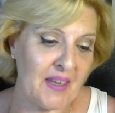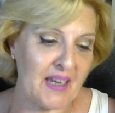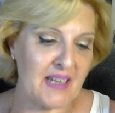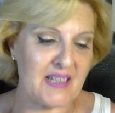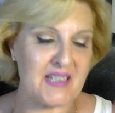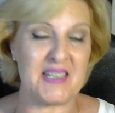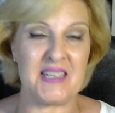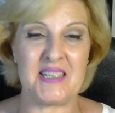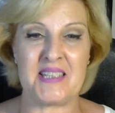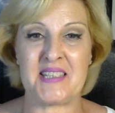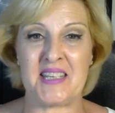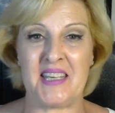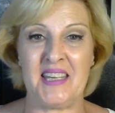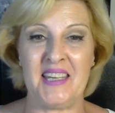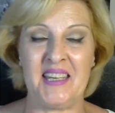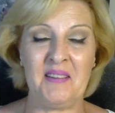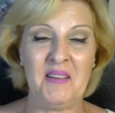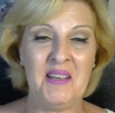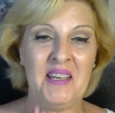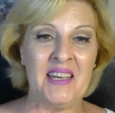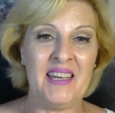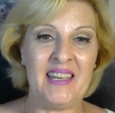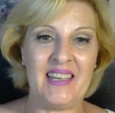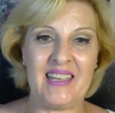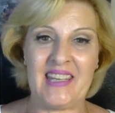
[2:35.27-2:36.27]
Así es que
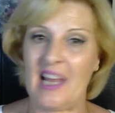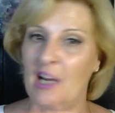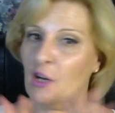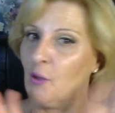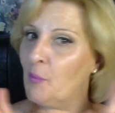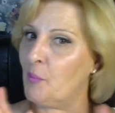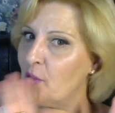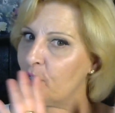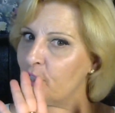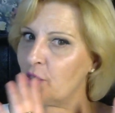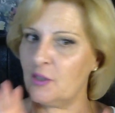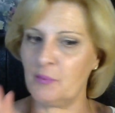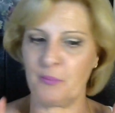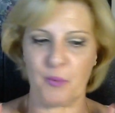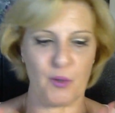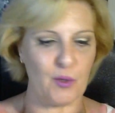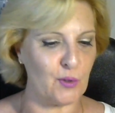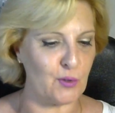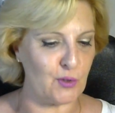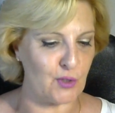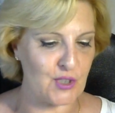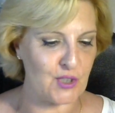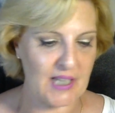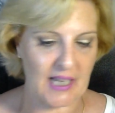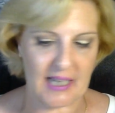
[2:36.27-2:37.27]
ya lo he puesto en
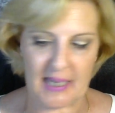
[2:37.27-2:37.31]
productos